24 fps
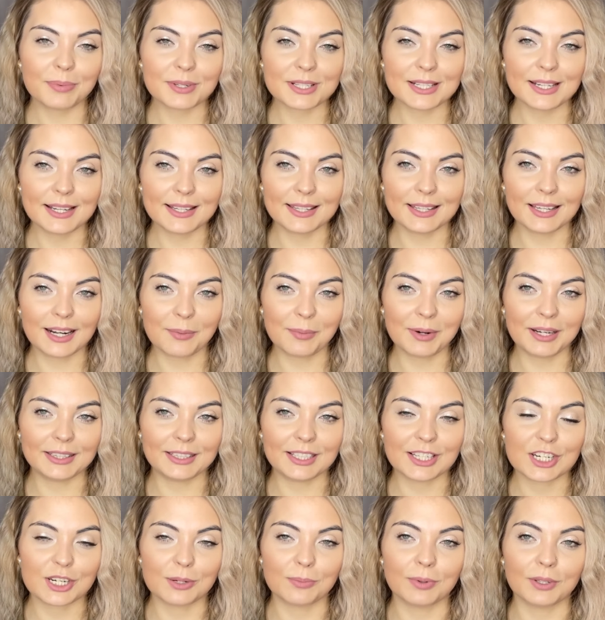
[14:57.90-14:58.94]
последний аромат
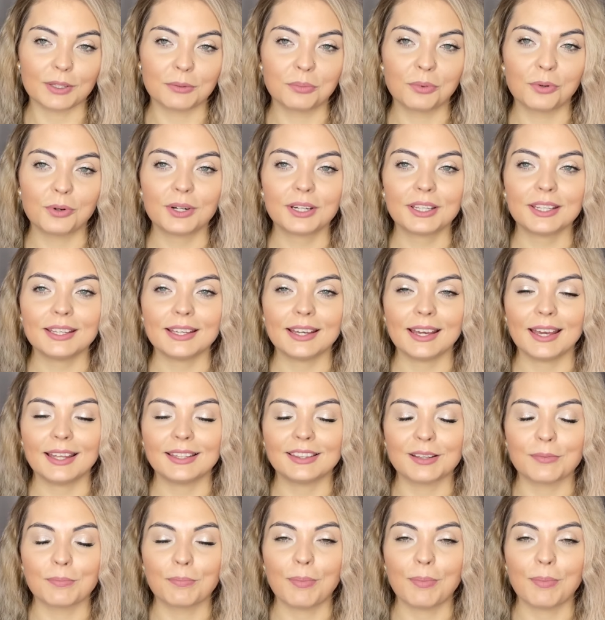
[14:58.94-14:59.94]
нашей подборки это